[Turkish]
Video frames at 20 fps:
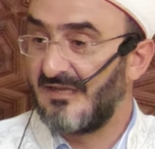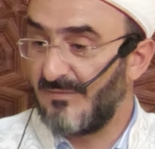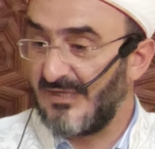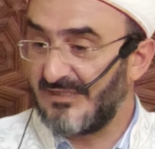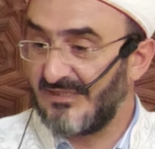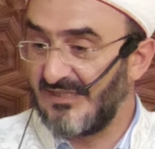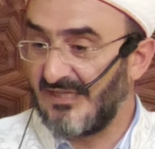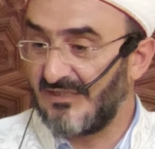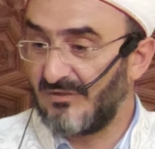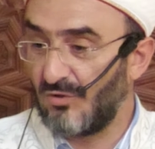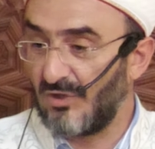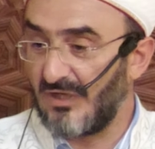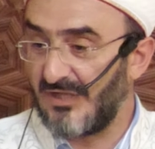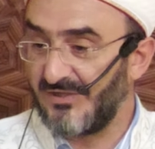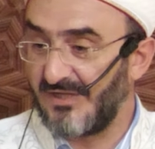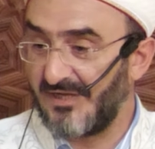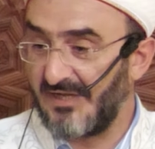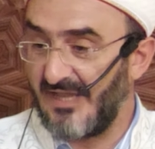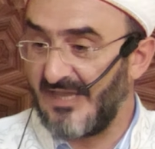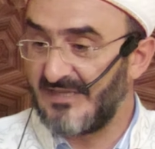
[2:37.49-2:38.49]
Medine'de
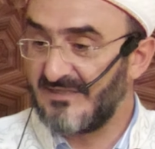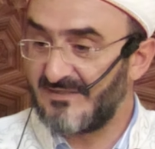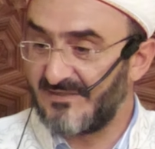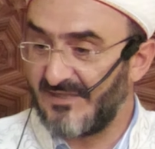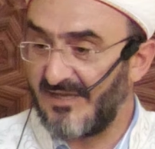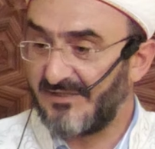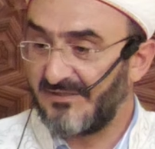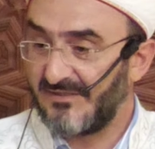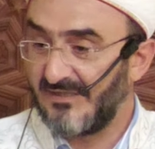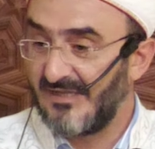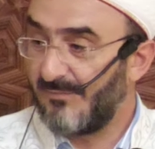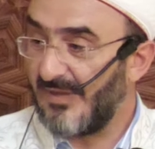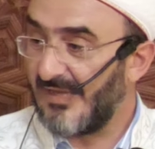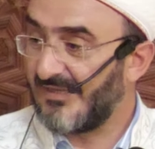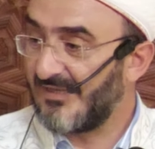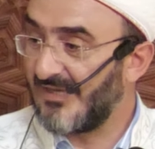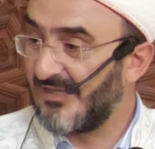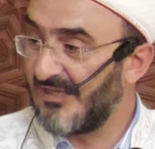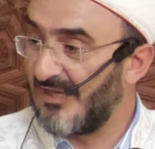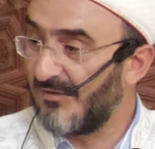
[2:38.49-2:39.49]
olanlara ensar,
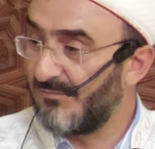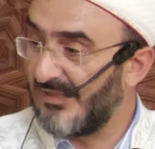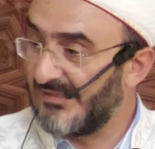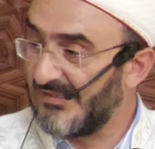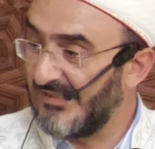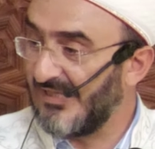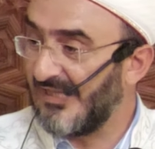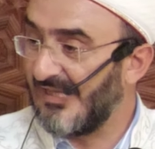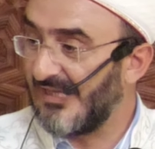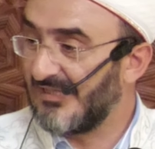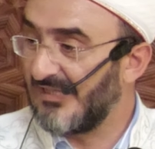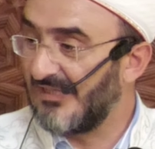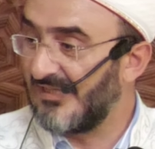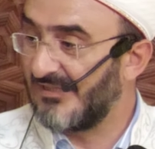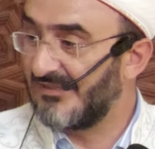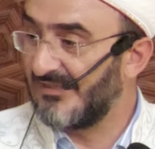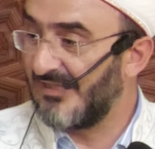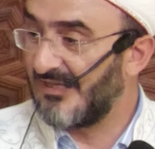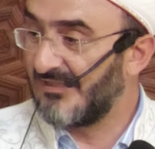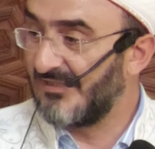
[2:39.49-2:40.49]
Mekke'den Medine'ye
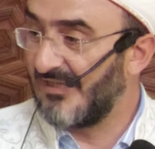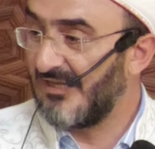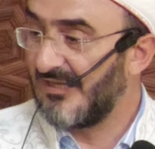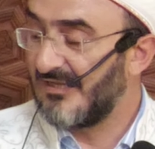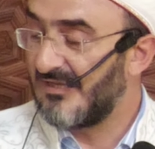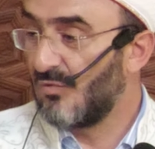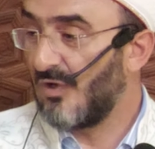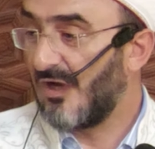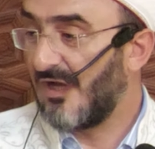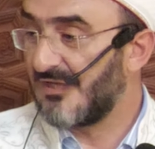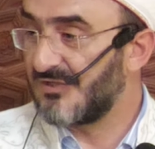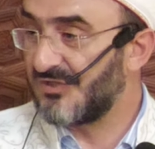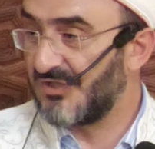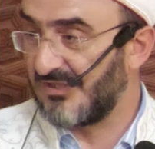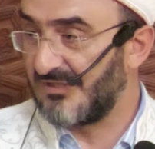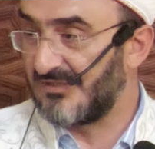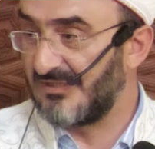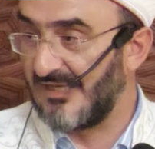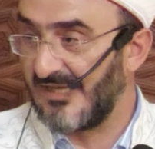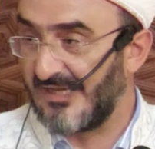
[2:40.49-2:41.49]
gelenler de
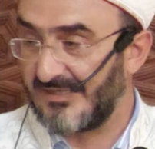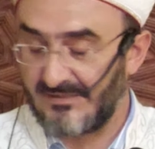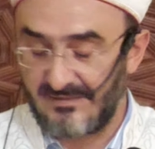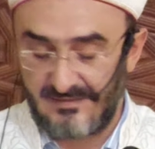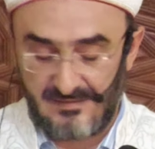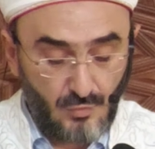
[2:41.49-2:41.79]
muhacirdiler.